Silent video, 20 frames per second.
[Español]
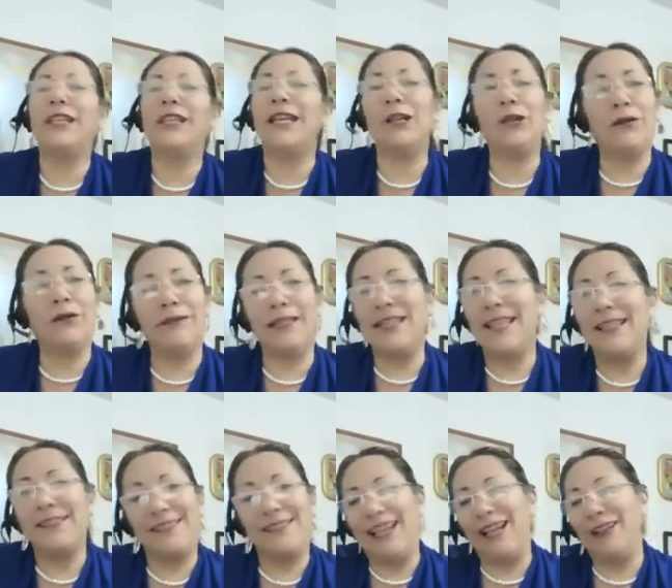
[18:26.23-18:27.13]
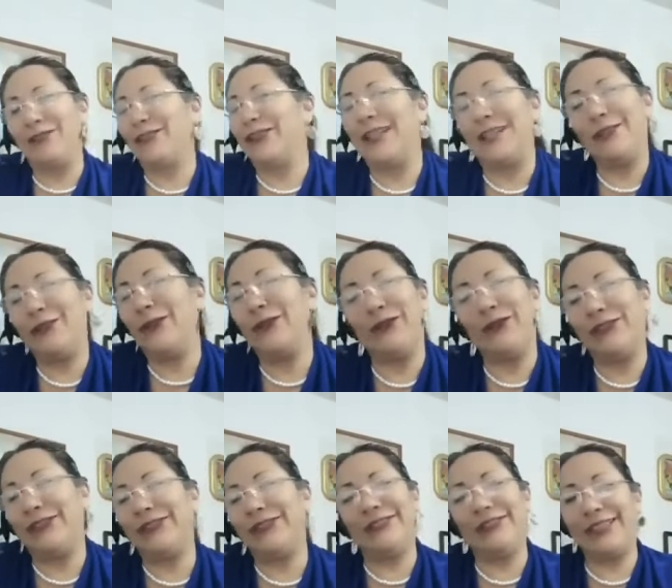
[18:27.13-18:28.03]
tengo evidencia, o sea,
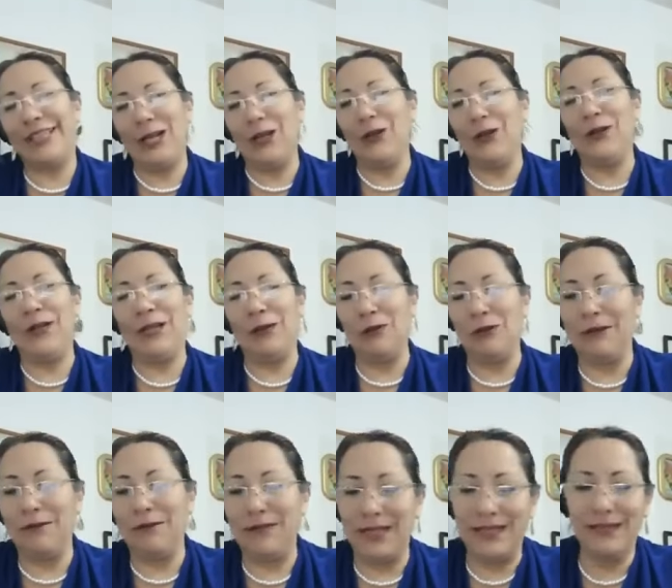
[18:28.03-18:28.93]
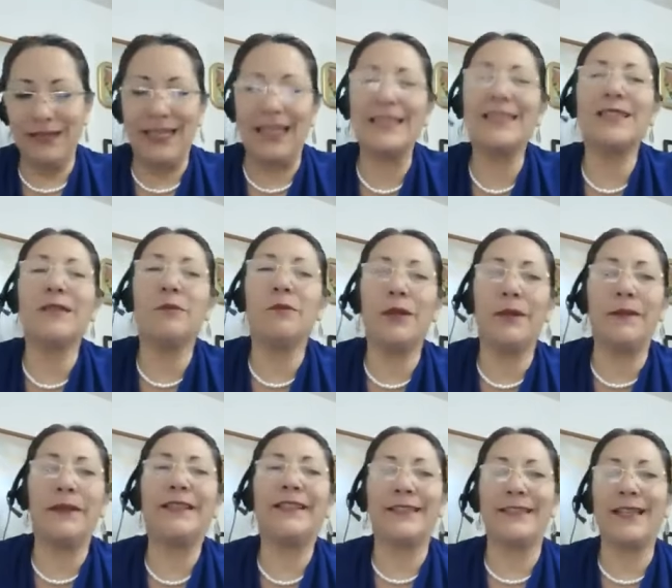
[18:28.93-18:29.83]
no, no tengo ninguna evidencia,
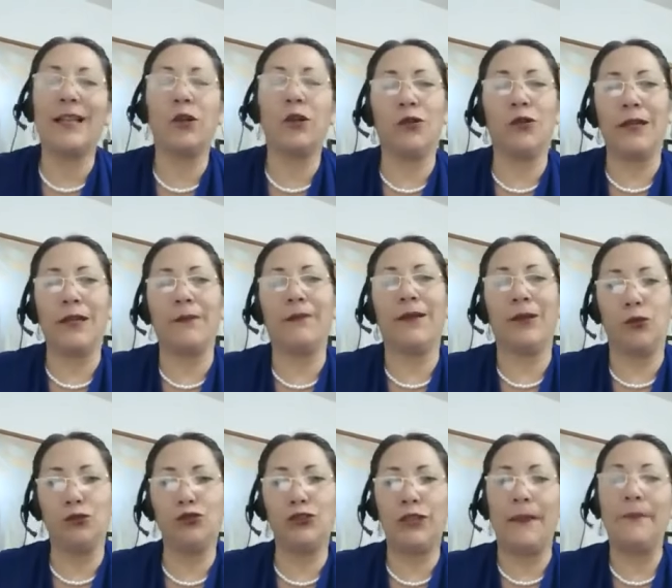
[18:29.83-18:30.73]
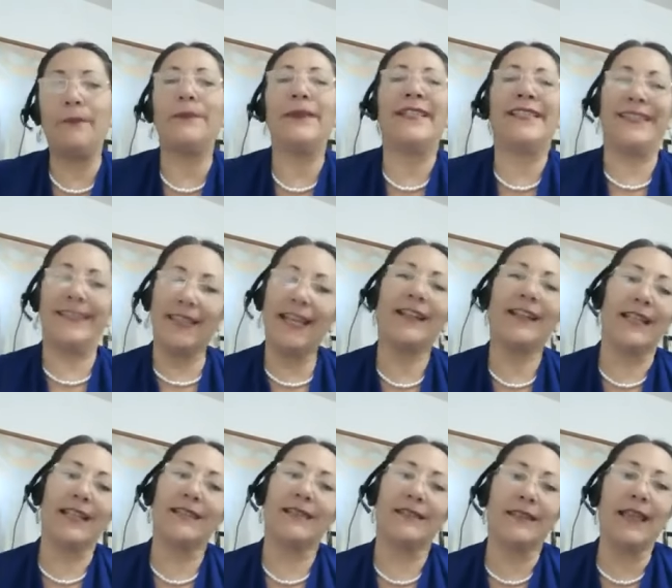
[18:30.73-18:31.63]
simplemente es algo que me gusta pensar
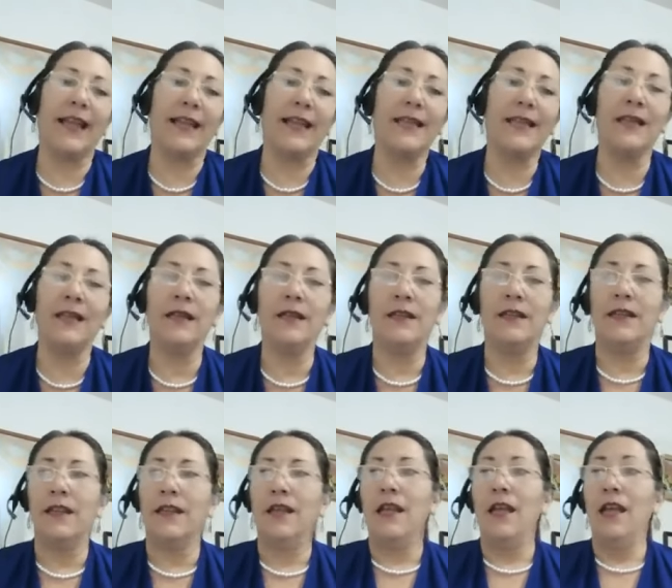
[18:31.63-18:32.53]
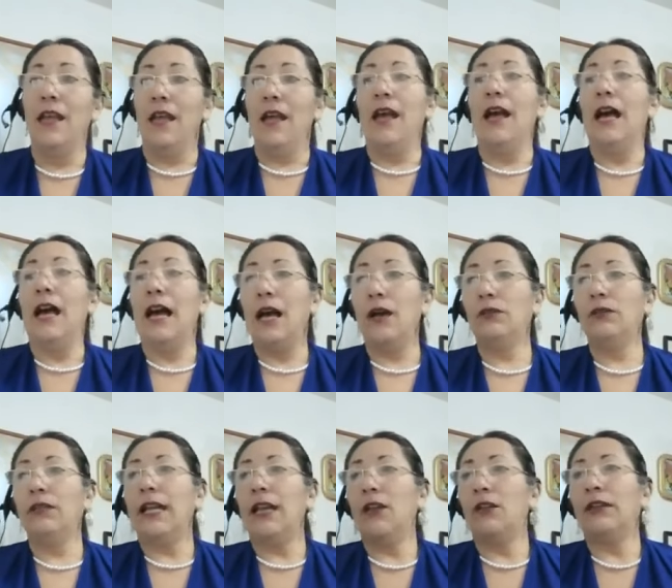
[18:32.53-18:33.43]
que está ahí
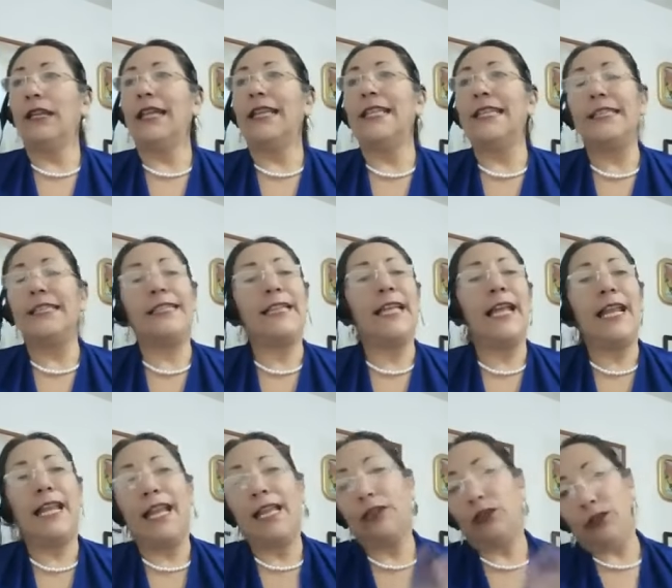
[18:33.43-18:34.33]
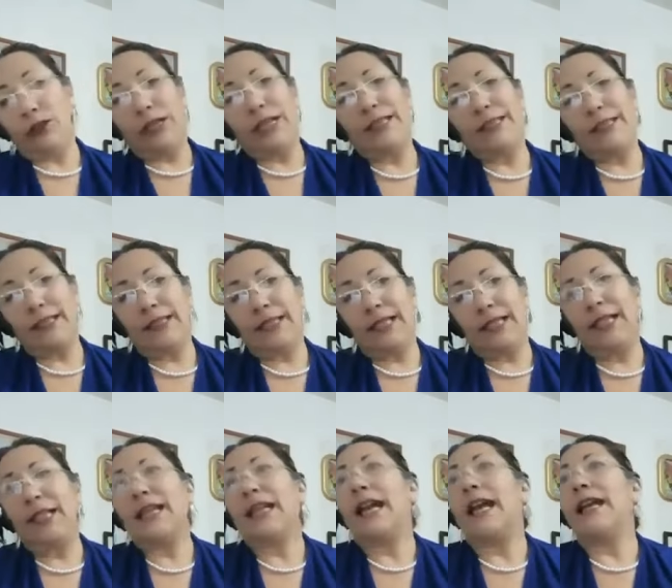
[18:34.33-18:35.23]
aunque lo que dice la teoría
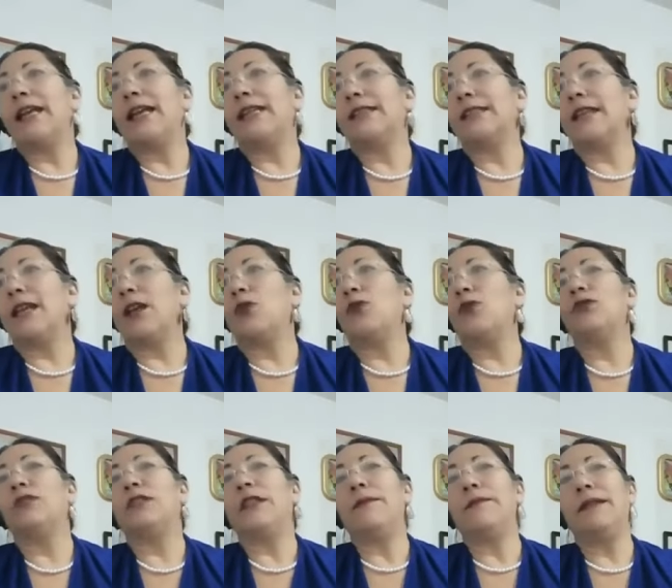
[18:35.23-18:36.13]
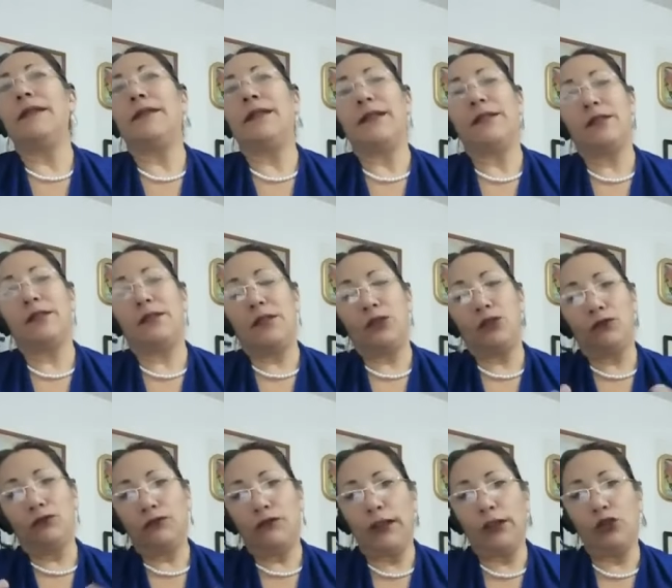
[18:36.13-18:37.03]
sintérgica es que justamente este es
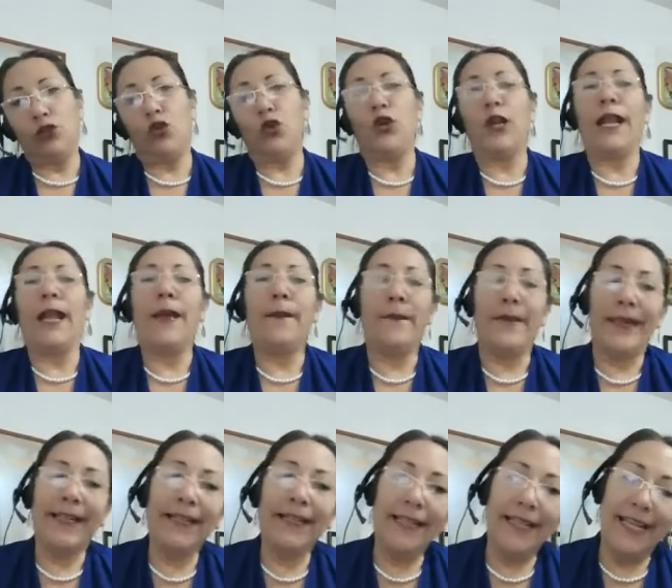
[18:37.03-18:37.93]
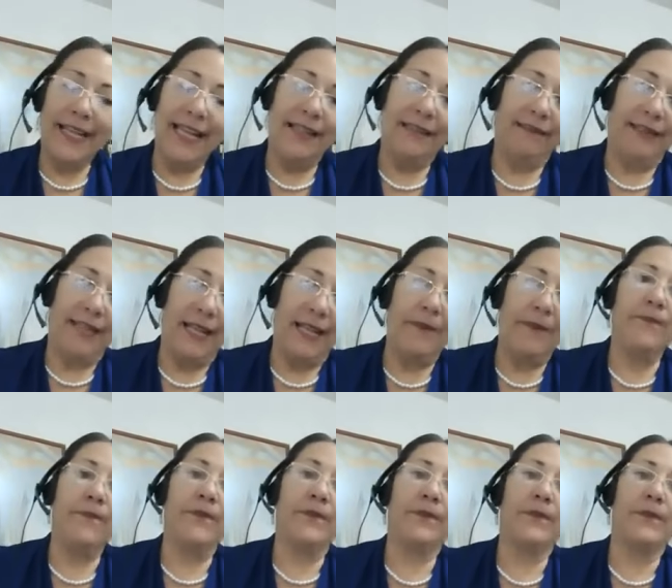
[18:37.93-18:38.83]
un factor emergente
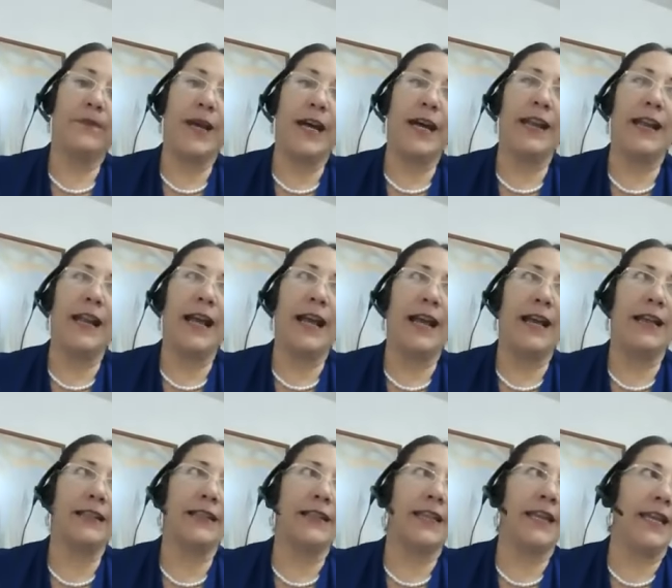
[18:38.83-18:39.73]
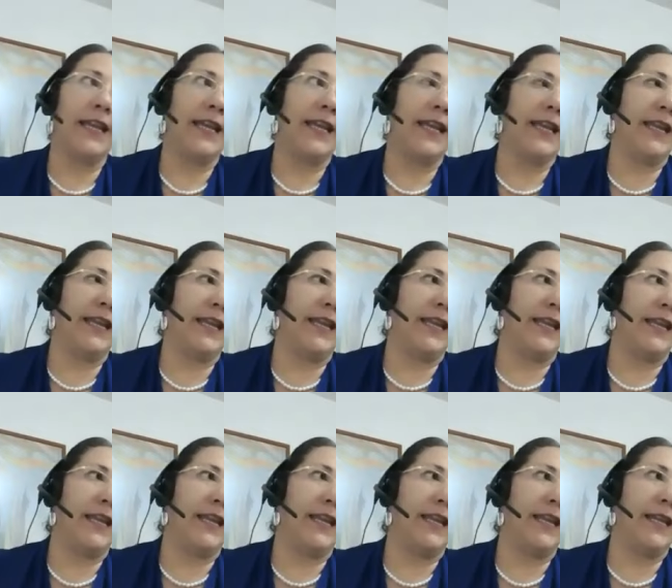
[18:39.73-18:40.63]
para
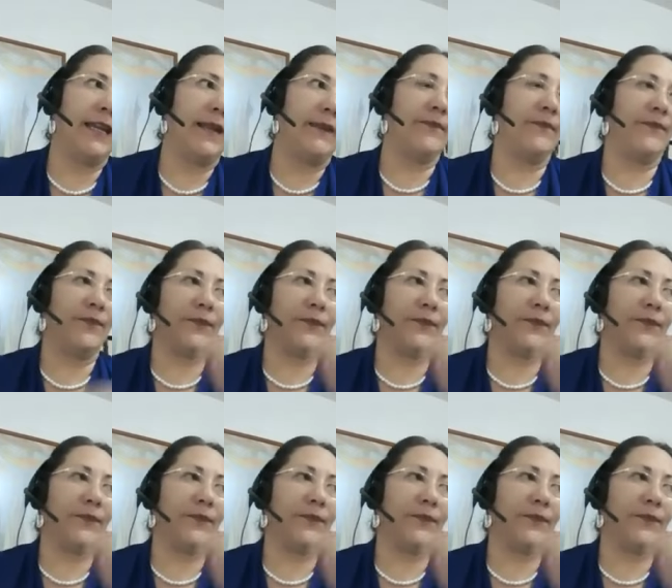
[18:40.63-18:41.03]
eh,